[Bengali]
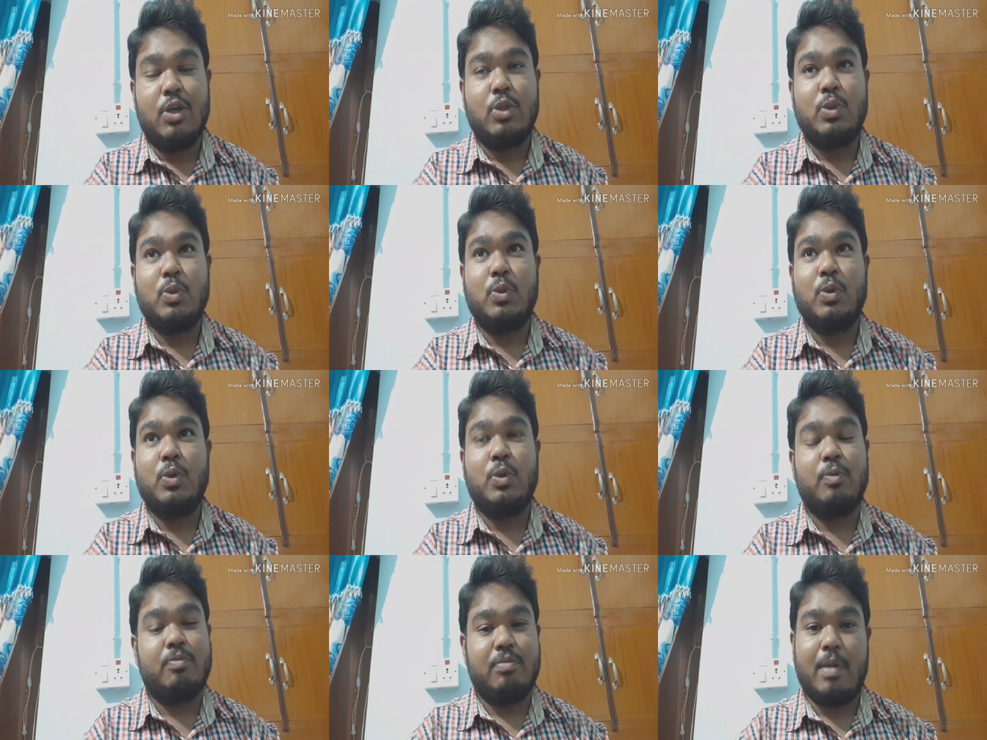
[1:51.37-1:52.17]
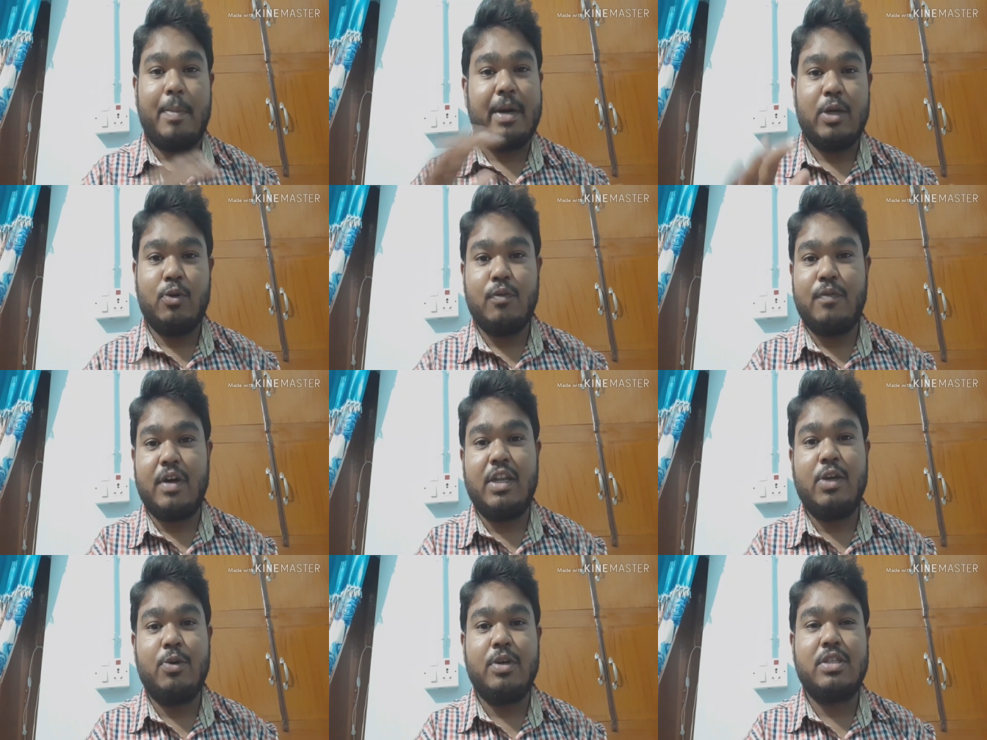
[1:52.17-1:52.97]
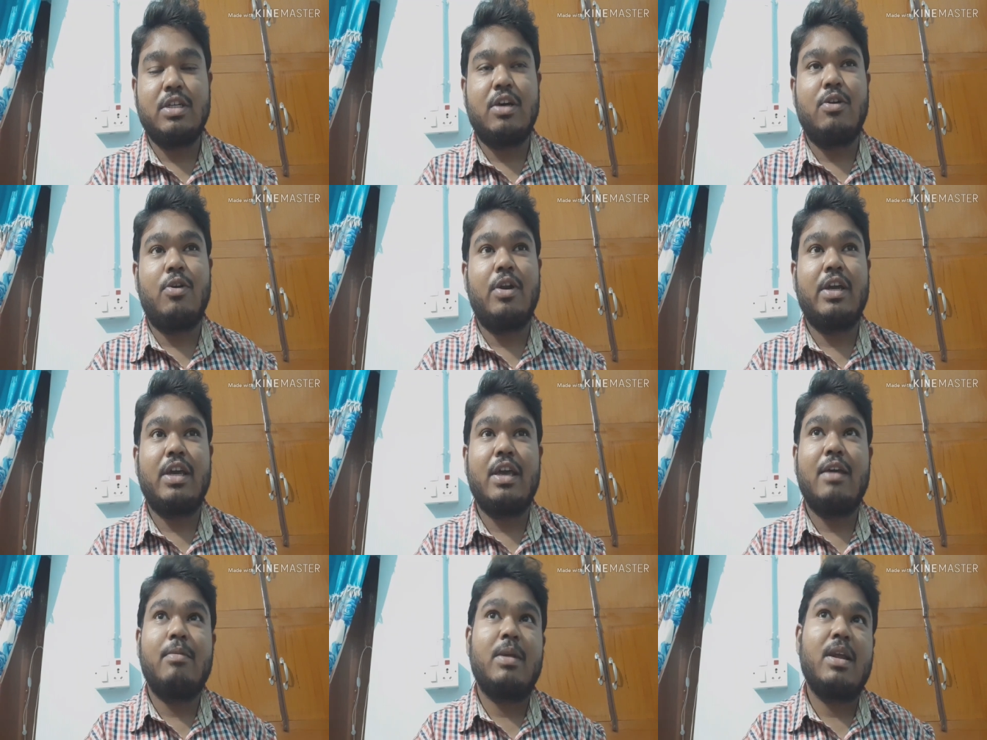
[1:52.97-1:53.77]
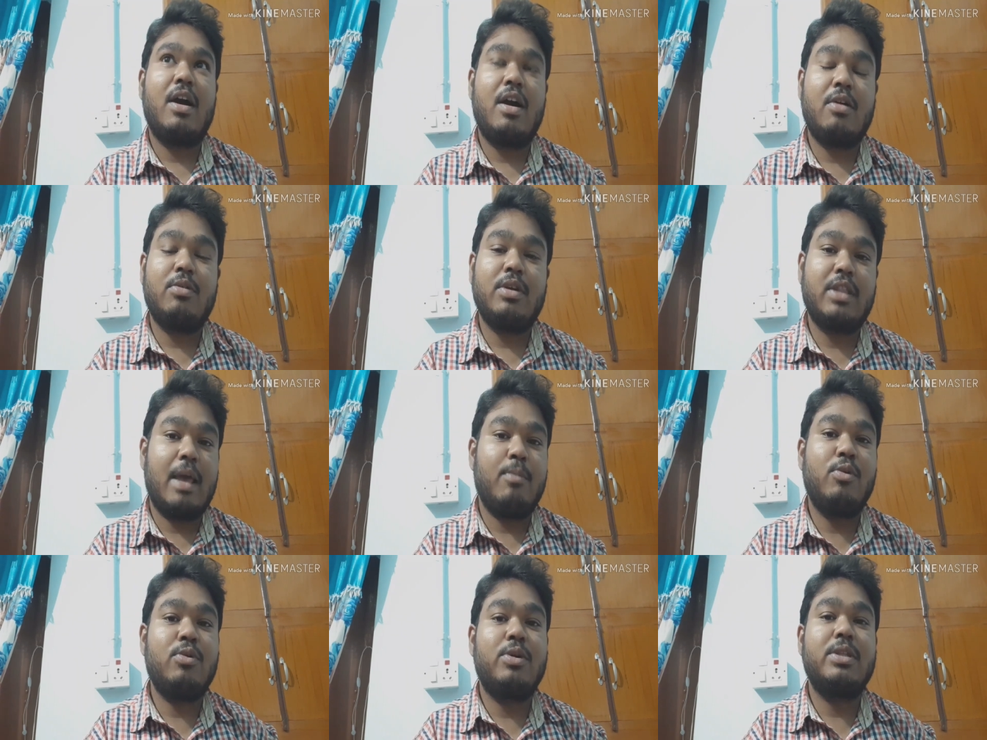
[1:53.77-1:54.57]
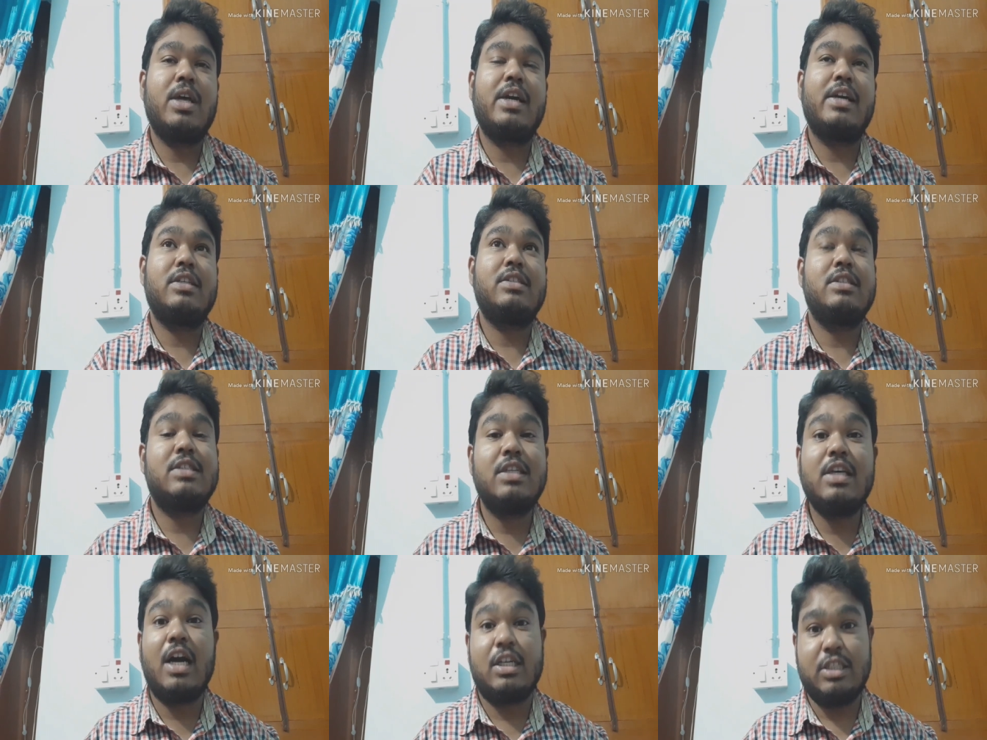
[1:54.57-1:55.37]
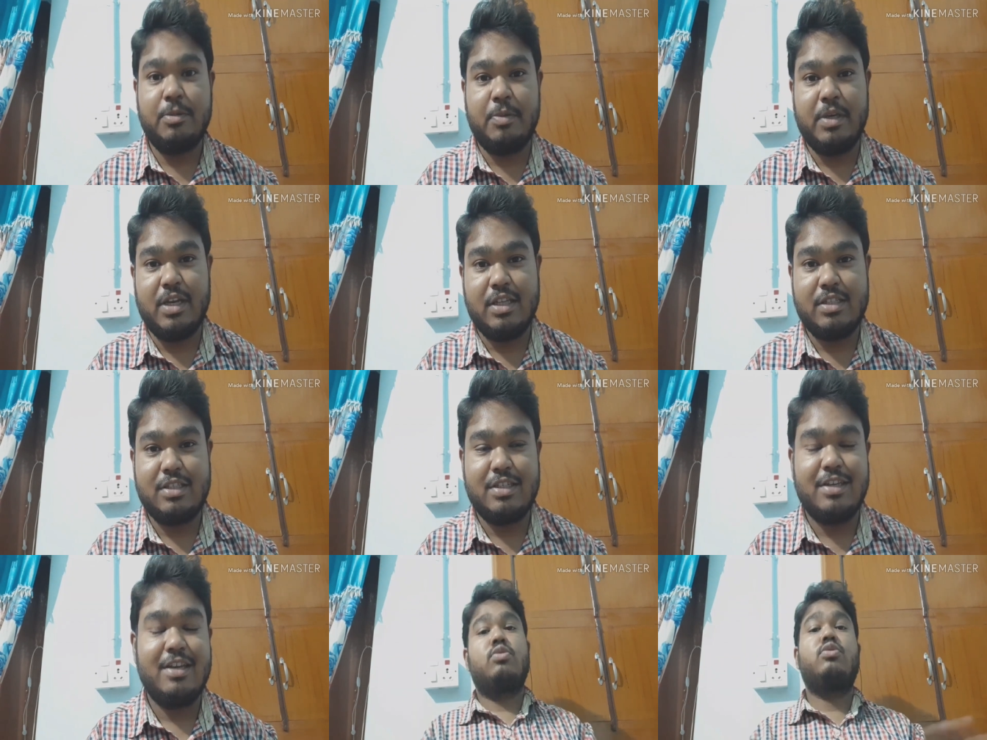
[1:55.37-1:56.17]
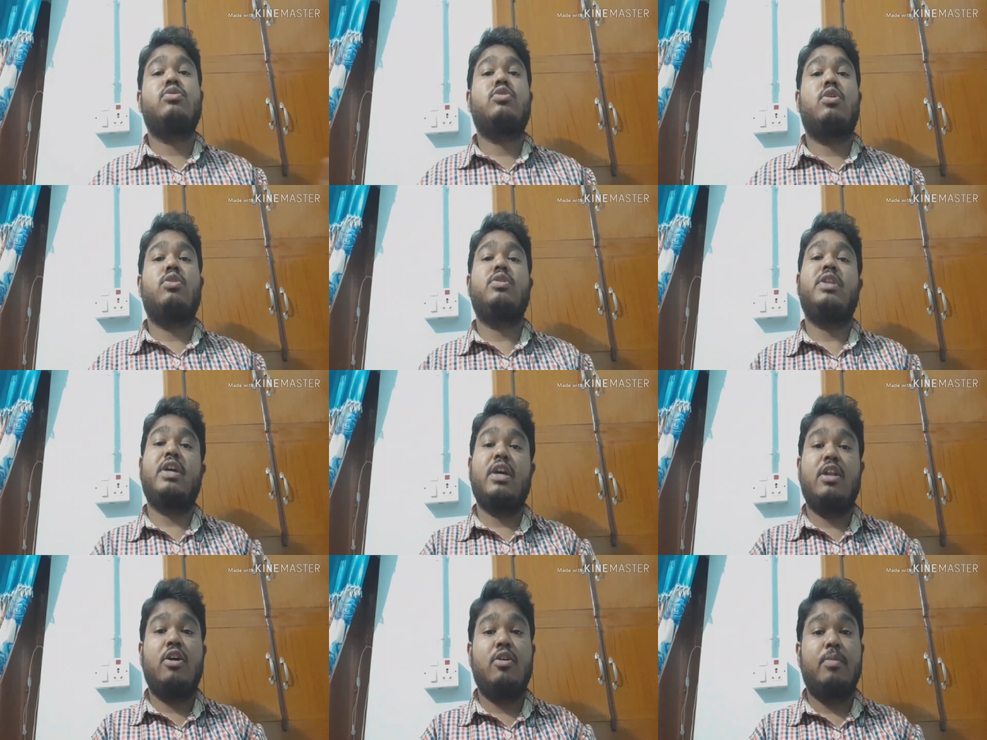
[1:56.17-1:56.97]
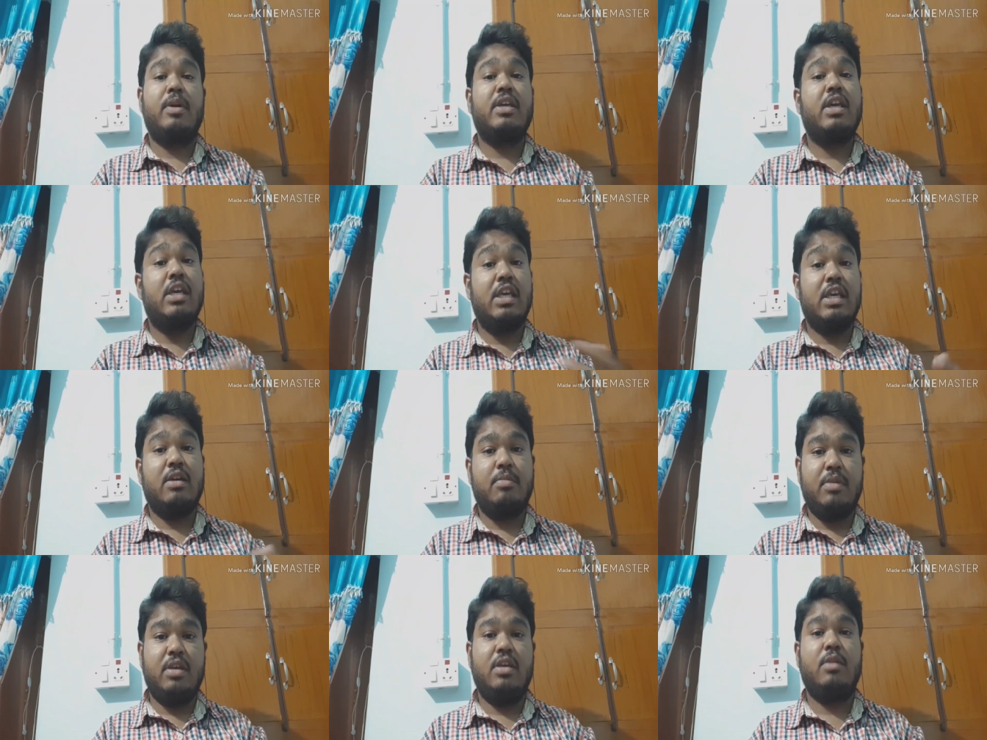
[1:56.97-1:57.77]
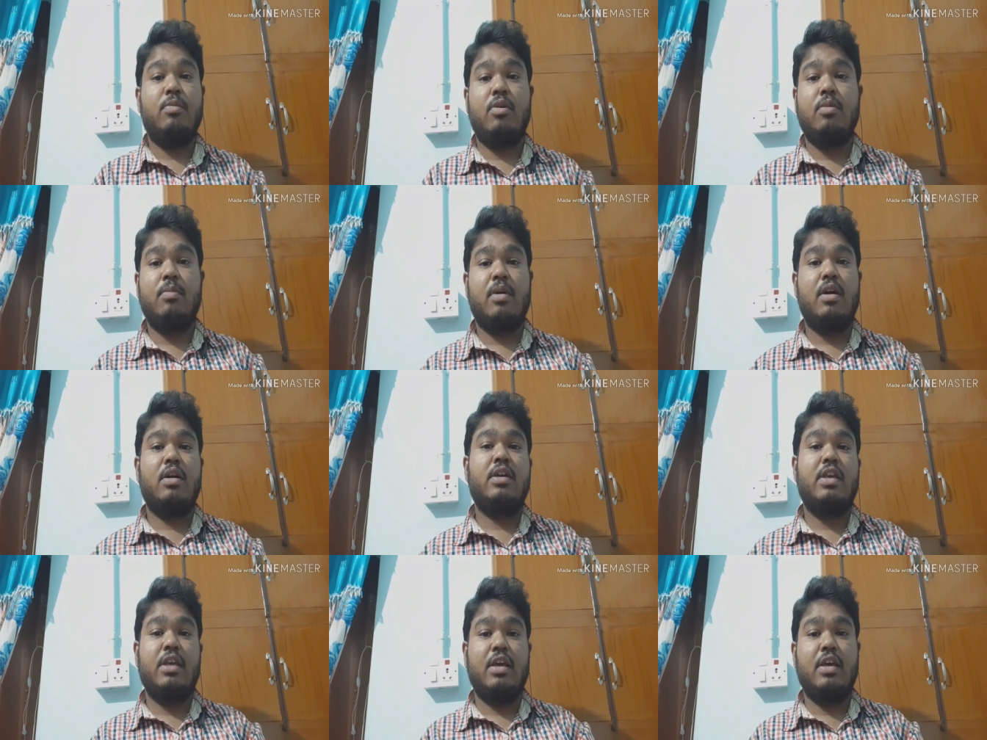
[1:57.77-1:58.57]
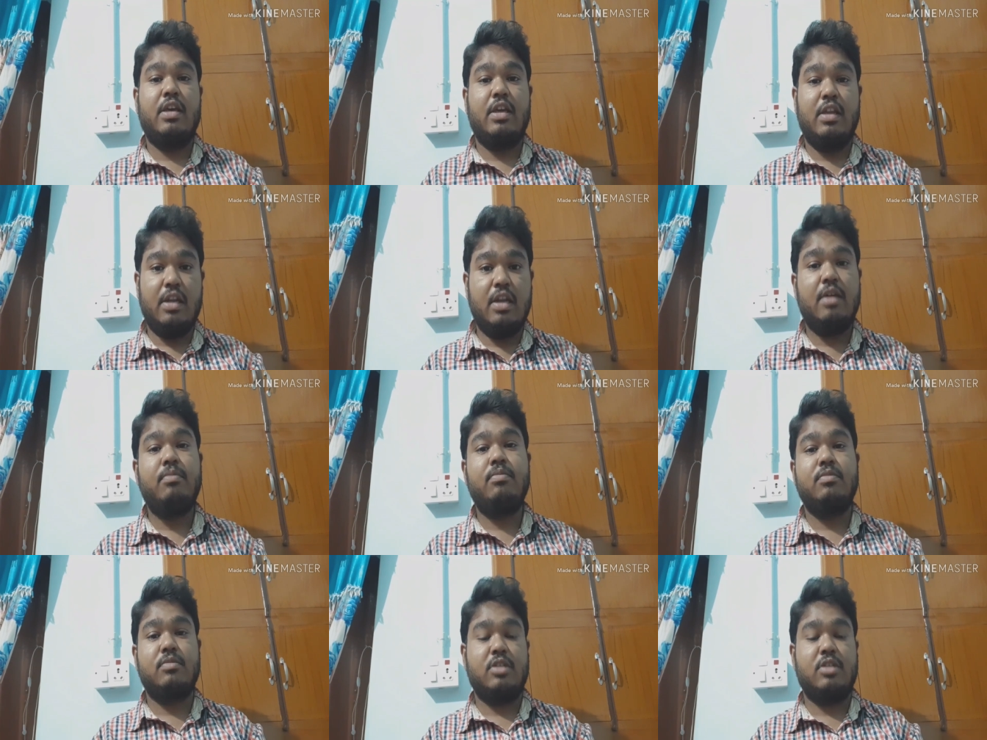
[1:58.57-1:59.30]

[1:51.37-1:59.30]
তো ব্যাপারটা খুব ফানি হয়েছে কারণ অনেকে মানে হাঁ করে এমন করে তাকিয়েছে নিজেরই হাসি পেয়ে যাচ্ছে তো চলো দেখে নাও এবার কী কী আমি এবং মা গিয়ে কিনলাম